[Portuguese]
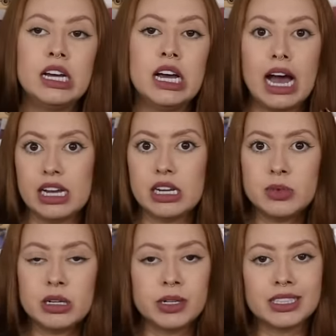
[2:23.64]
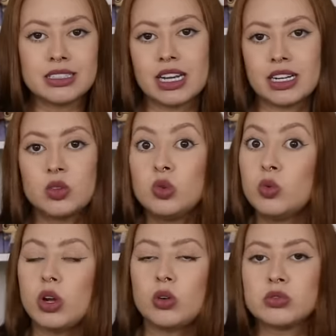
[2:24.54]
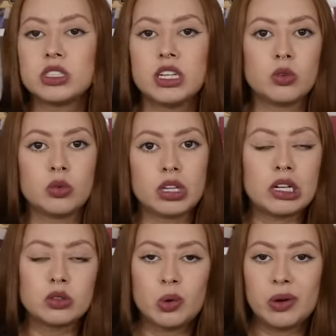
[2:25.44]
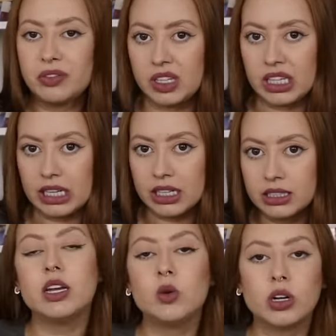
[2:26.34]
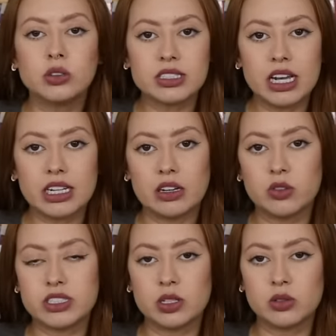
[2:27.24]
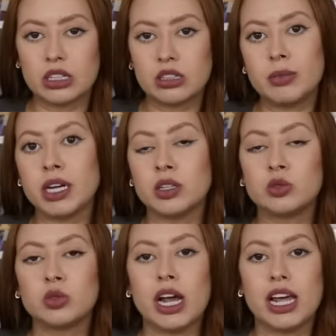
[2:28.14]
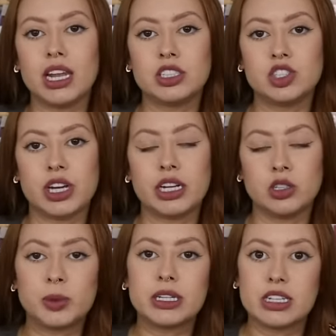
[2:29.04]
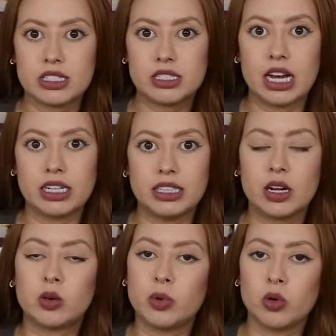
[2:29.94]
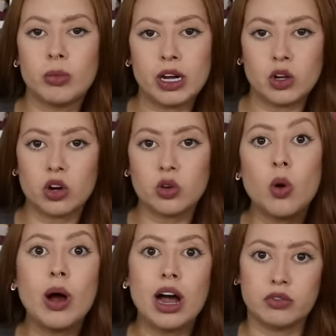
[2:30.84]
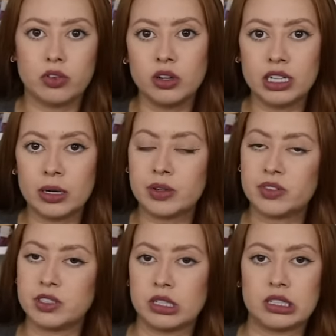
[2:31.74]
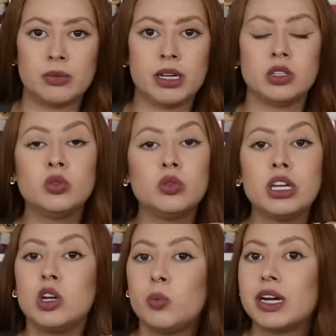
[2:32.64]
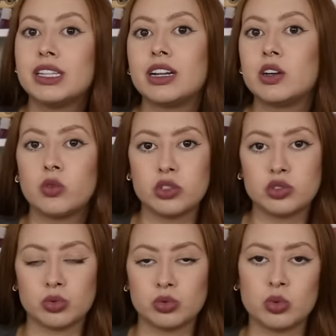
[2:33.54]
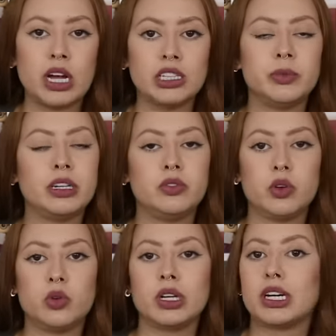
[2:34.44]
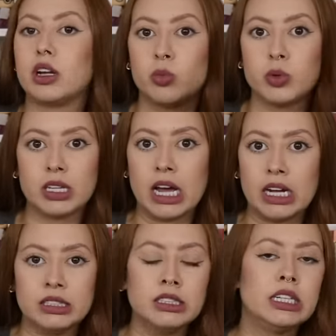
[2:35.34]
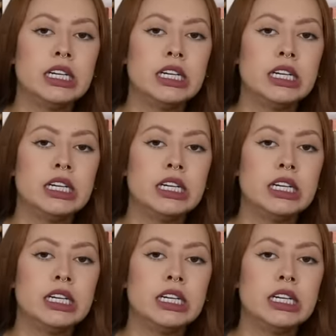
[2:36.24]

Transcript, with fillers: a Emily, mãe da Zara, nunca conseguia contato com a filha. Enquanto a Zara estava fazendo tratamento, ela tinha ido para essa cidade que era um pouco maior com a avó, né, para fazer o tratamento, e o pai dela não foi junto, o Adam, ele ficou naquela comunidade